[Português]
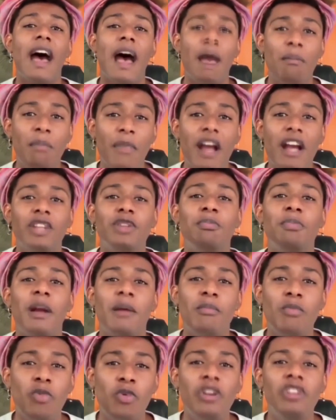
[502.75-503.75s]
aberto
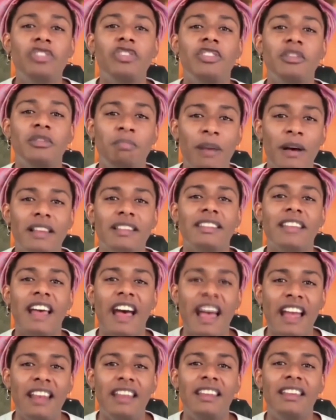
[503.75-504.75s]
para muitos
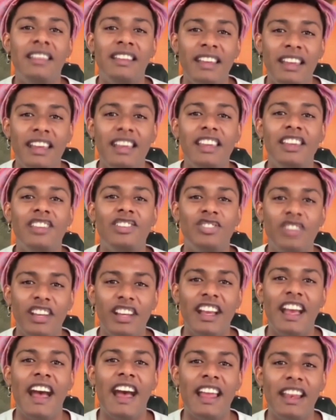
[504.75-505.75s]
passarem e
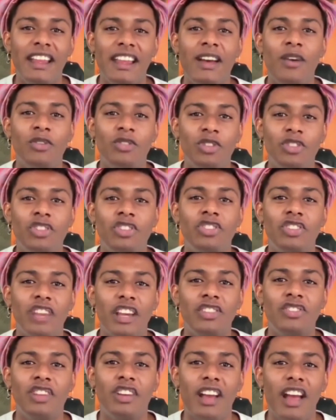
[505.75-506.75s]
chegarem aonde a gente
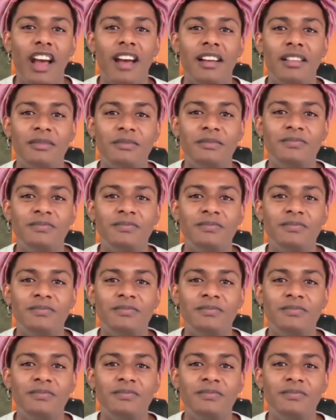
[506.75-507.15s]
quer chegar.